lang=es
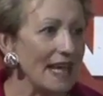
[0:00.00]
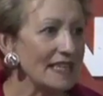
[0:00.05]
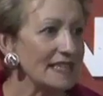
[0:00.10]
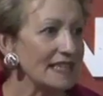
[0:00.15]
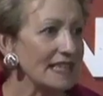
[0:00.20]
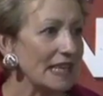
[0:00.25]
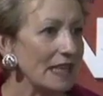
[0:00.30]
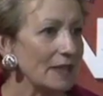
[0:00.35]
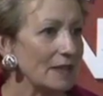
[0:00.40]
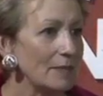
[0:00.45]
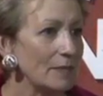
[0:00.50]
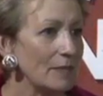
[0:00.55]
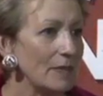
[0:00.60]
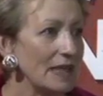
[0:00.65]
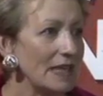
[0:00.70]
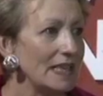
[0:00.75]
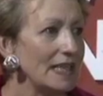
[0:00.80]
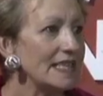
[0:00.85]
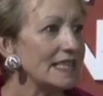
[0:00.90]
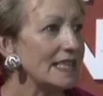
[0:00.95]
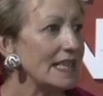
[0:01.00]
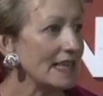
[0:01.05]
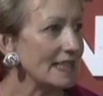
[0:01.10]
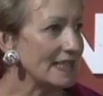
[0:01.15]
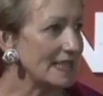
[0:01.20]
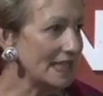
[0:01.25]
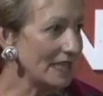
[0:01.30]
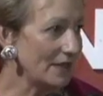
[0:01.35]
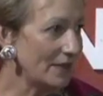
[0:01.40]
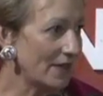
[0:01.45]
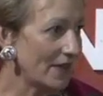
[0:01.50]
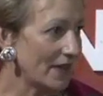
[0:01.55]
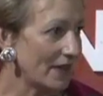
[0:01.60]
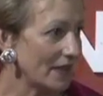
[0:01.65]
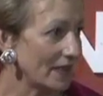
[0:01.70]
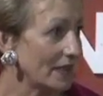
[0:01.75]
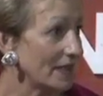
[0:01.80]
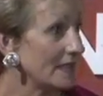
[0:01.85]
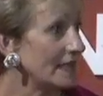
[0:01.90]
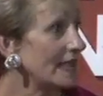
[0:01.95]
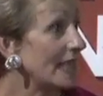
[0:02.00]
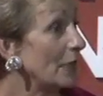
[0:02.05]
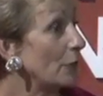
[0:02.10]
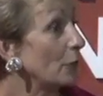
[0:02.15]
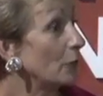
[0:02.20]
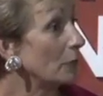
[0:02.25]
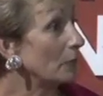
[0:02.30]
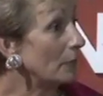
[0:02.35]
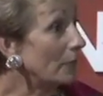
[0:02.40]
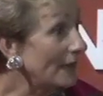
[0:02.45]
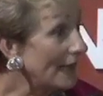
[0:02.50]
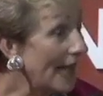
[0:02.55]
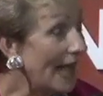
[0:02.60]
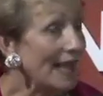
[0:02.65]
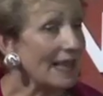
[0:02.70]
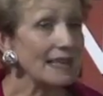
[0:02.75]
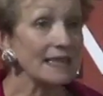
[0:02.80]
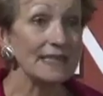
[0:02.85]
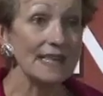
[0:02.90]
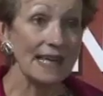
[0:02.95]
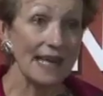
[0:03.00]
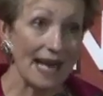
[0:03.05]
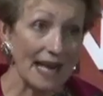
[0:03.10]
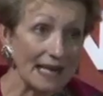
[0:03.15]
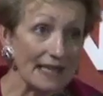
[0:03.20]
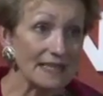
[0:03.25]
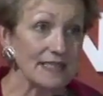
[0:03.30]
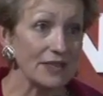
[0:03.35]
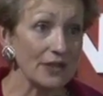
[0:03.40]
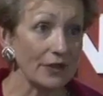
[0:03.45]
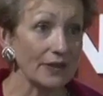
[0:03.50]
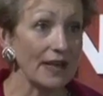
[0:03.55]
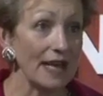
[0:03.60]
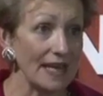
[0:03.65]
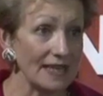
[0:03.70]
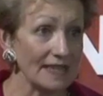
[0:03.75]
esta iniciativa de un plan de acción